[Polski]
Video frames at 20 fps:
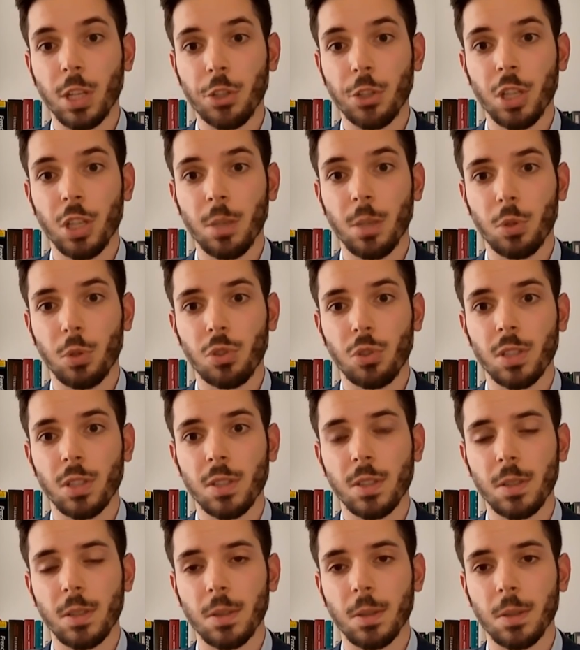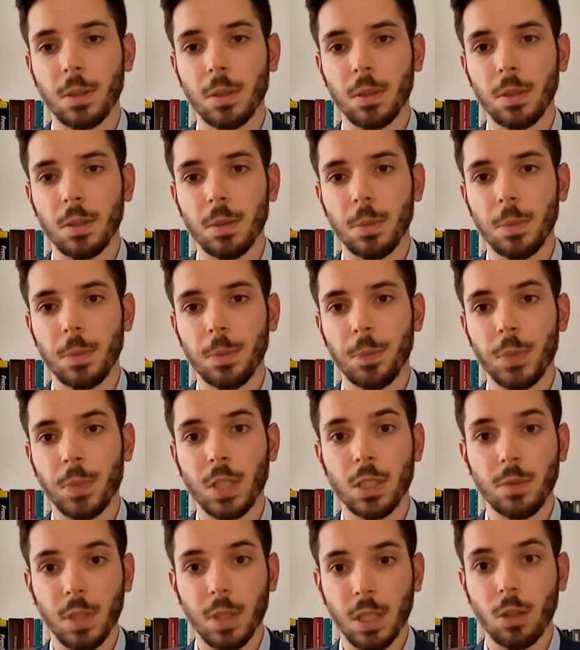chcieli podczas
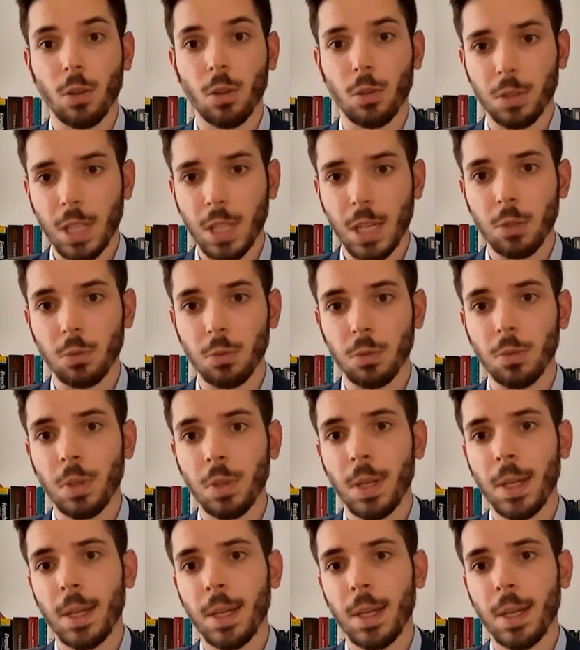tak zwanego lockdownu,